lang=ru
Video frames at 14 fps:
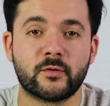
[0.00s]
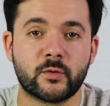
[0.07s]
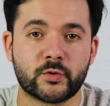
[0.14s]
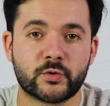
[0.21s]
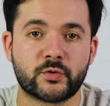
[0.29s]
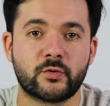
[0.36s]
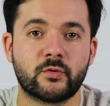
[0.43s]

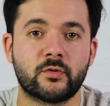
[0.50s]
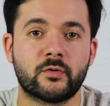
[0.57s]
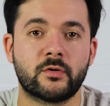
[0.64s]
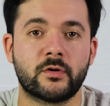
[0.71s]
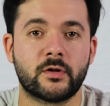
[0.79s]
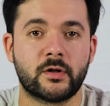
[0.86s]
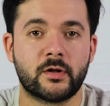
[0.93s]
ложку
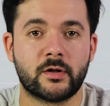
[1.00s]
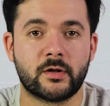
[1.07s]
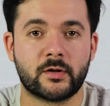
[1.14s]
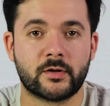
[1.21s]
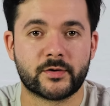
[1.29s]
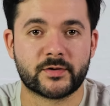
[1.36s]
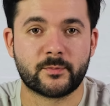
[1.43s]

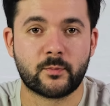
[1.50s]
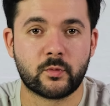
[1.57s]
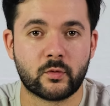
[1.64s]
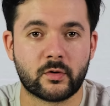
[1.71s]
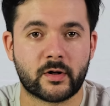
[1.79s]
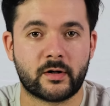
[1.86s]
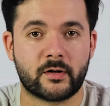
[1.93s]

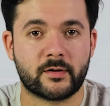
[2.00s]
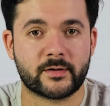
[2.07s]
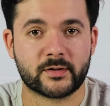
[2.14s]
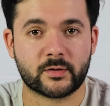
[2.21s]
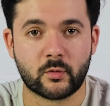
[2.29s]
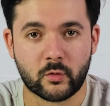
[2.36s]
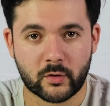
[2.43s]
сбора
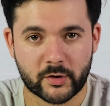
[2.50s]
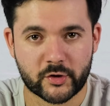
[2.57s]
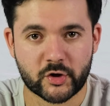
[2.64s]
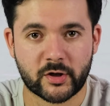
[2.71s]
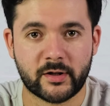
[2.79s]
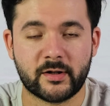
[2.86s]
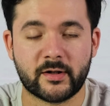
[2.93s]
с
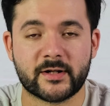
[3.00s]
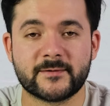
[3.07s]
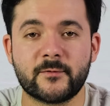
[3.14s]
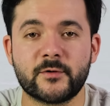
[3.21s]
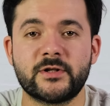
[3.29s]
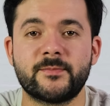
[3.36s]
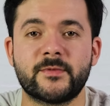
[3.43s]
горочкой,
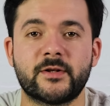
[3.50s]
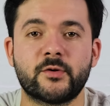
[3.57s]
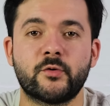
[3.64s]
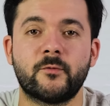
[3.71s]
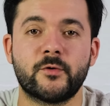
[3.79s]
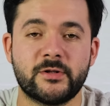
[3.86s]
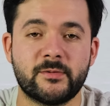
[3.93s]
разводим на
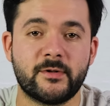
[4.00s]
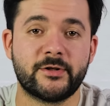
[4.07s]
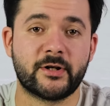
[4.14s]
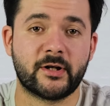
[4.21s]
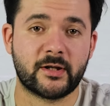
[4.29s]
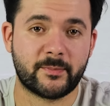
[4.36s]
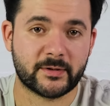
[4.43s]
0,8
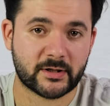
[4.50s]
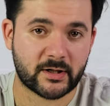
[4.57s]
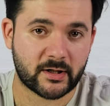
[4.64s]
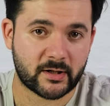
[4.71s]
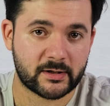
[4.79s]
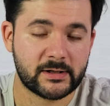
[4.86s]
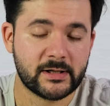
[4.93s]
литра
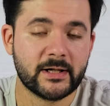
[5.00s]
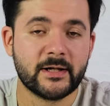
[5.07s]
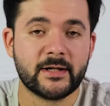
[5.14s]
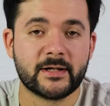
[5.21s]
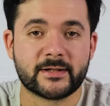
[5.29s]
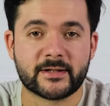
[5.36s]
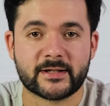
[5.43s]
кипятка,
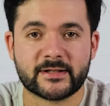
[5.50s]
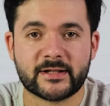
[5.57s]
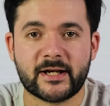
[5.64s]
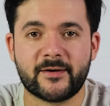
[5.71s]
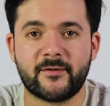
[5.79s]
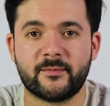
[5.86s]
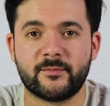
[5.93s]

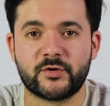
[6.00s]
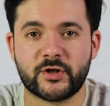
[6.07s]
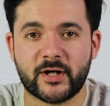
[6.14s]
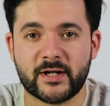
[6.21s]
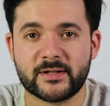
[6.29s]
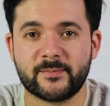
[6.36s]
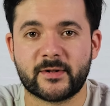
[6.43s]
настаиваем
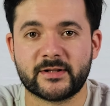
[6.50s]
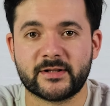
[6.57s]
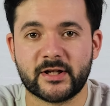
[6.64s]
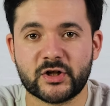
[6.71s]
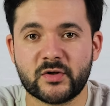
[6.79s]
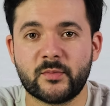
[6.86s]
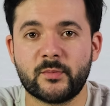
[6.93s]
час,
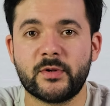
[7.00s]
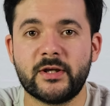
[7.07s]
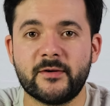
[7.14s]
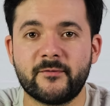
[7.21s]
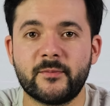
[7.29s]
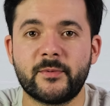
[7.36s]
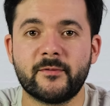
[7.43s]
процеживаем
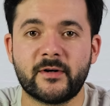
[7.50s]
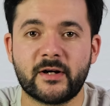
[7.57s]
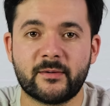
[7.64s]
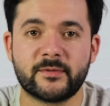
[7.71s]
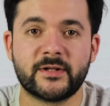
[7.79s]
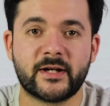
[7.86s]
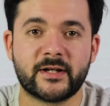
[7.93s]
и
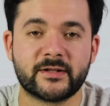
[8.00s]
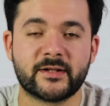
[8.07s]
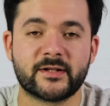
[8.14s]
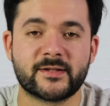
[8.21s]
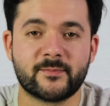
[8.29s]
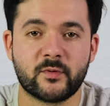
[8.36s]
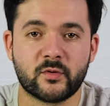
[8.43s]
выпиваем данный
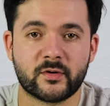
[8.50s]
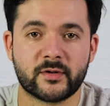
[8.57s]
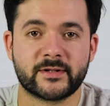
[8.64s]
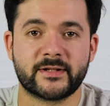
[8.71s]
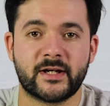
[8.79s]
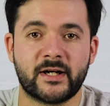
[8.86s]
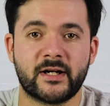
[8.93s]
сбор
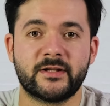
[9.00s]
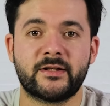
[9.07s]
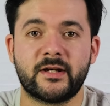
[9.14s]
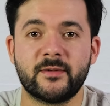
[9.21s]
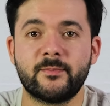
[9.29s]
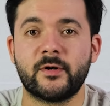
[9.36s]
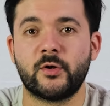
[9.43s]
за
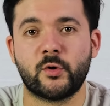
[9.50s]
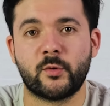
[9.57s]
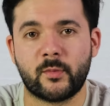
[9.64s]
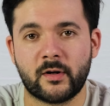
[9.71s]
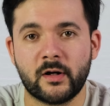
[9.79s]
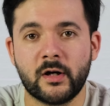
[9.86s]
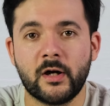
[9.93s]
три
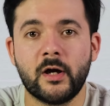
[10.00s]
приема.